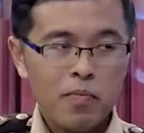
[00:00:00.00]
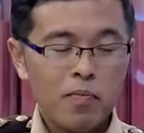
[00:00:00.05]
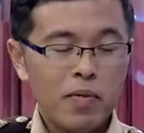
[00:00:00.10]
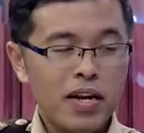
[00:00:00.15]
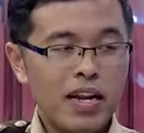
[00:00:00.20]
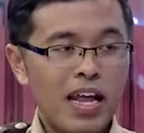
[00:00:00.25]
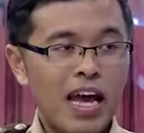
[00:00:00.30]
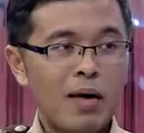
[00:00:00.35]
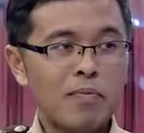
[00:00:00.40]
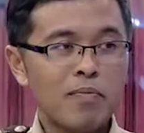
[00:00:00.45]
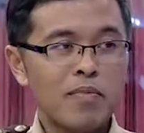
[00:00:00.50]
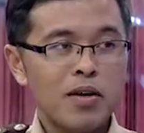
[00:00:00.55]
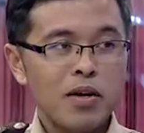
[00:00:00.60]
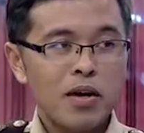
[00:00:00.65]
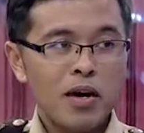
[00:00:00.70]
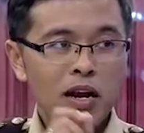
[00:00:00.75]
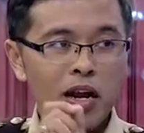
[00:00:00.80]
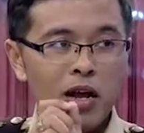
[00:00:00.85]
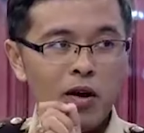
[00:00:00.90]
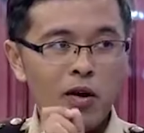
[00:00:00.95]
เป็นด้าม
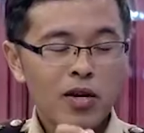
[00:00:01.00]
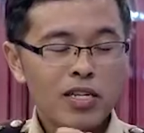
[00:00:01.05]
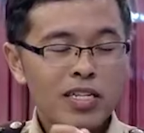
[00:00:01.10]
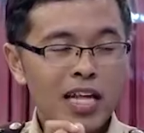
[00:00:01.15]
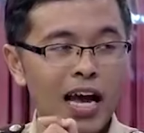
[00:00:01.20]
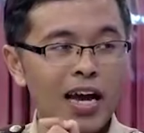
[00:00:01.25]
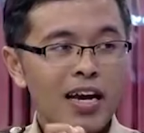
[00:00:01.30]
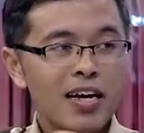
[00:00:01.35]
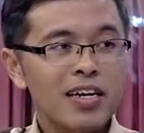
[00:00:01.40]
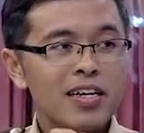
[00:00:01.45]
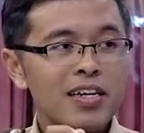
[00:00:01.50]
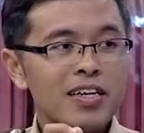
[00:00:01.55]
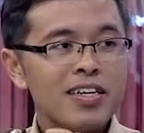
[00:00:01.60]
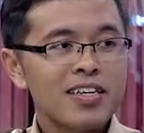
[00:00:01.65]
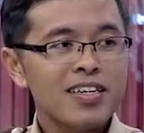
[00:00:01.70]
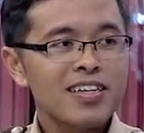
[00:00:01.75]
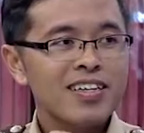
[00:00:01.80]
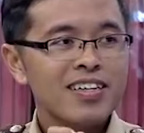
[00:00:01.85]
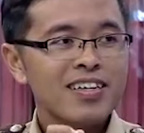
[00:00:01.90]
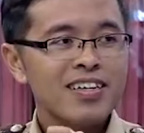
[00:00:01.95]
แล้วก็สัก
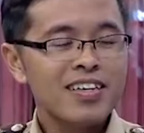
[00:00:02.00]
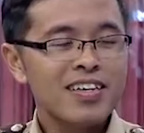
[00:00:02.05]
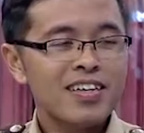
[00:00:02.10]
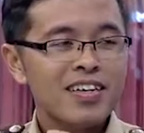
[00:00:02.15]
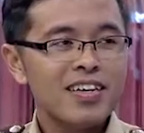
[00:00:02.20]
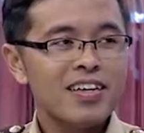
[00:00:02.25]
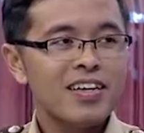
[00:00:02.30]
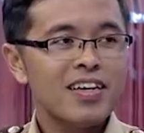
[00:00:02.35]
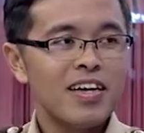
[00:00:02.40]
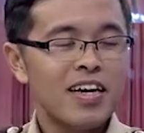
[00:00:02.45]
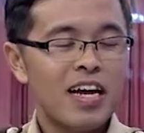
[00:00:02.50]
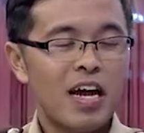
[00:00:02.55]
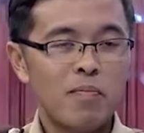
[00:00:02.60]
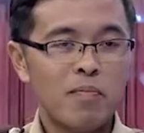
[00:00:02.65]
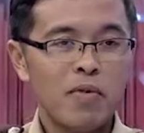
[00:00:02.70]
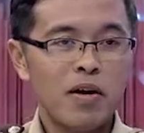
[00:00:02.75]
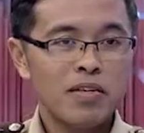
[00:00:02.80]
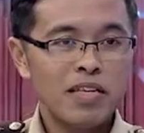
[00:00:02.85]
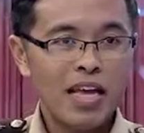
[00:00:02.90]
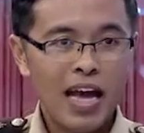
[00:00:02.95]
ครับ
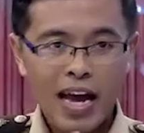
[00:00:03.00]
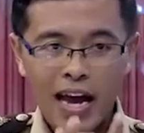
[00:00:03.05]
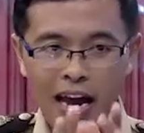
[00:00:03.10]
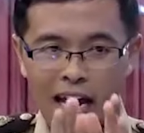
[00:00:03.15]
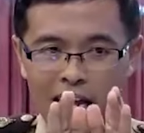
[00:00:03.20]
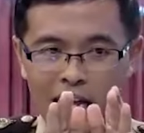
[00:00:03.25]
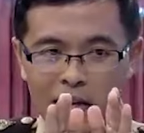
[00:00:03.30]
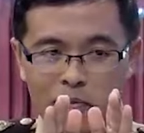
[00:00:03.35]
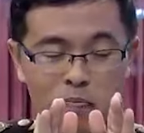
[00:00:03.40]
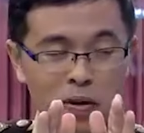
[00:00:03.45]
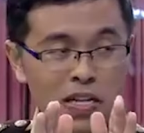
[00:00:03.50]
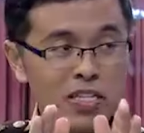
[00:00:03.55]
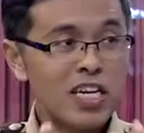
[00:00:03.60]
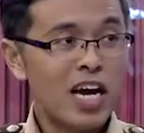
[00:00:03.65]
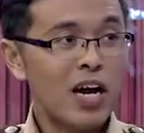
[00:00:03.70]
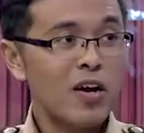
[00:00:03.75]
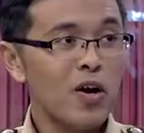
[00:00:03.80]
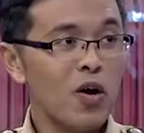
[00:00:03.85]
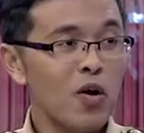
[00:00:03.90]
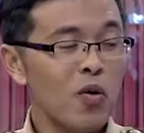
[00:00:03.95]
อยากให้เป็นชา
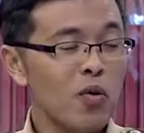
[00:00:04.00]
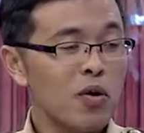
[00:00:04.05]
ร์โด